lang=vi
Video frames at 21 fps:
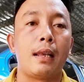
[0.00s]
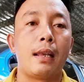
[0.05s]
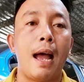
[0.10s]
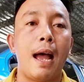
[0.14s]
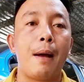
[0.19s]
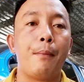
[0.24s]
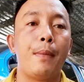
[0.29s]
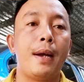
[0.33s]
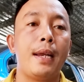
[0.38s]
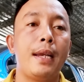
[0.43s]

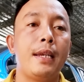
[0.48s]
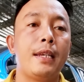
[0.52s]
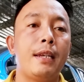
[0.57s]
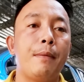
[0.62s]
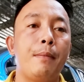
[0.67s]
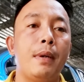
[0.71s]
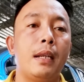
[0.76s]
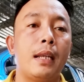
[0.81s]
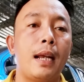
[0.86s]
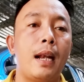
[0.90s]
tháng mấy
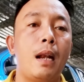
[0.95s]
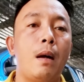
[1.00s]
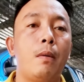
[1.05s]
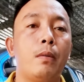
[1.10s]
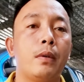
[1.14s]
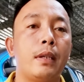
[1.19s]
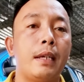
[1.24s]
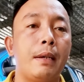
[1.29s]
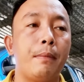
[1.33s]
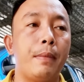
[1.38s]
chim mình thay lông
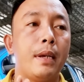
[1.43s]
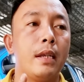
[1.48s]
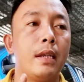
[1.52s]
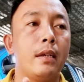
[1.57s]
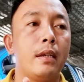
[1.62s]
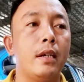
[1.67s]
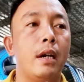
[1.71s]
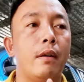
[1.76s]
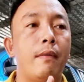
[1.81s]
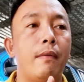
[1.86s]
thì mình
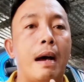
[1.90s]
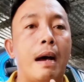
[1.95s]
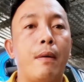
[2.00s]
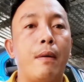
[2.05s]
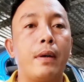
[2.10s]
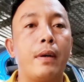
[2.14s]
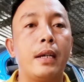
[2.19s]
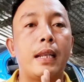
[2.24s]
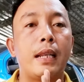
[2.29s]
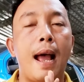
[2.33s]
dựa vào cái